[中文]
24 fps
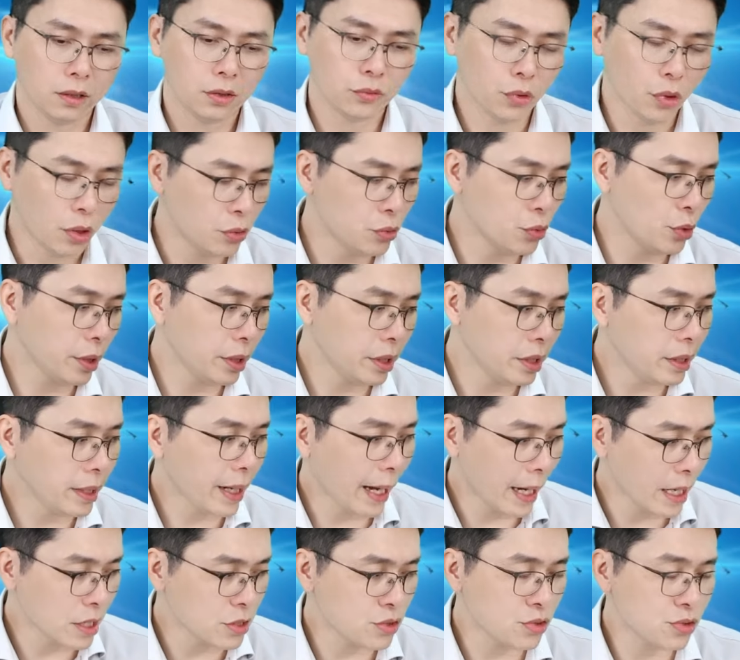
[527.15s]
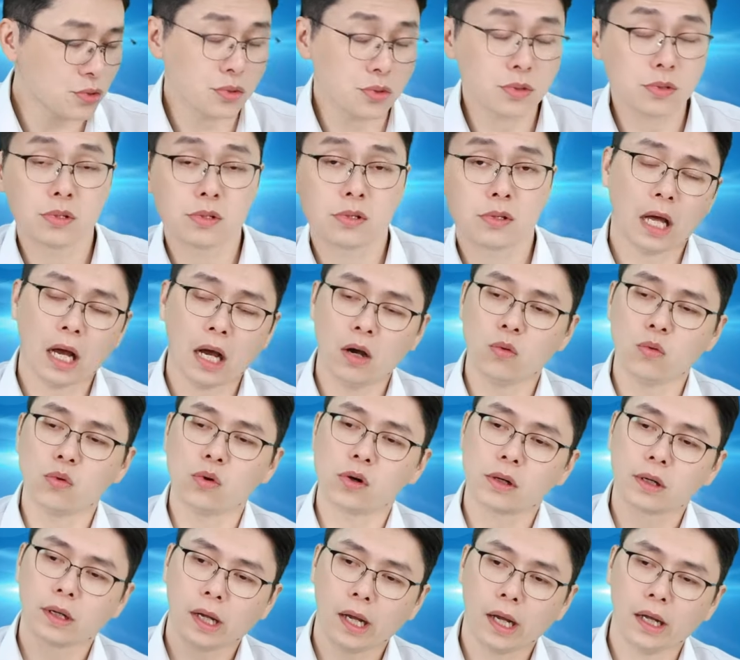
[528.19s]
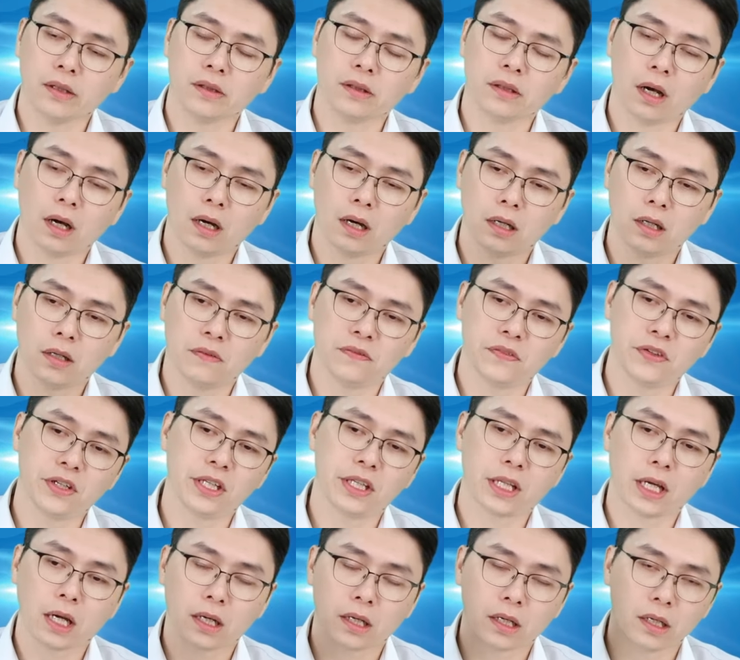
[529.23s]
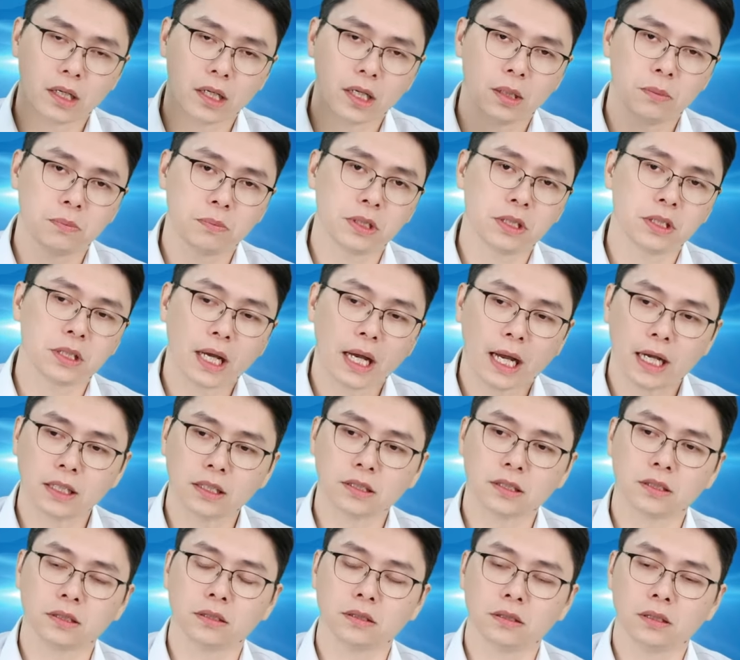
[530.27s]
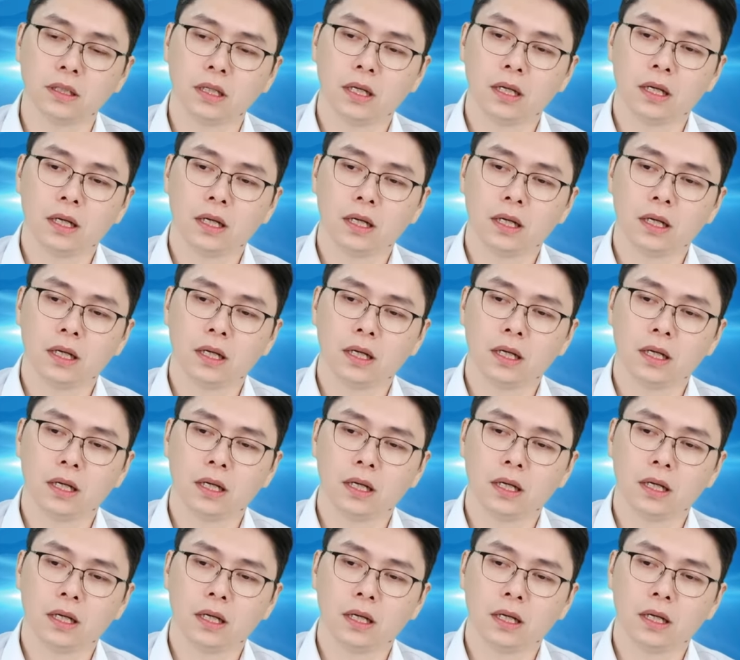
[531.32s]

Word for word: 元月一开局，当我看到 NVIDIA 跟 AMD 开始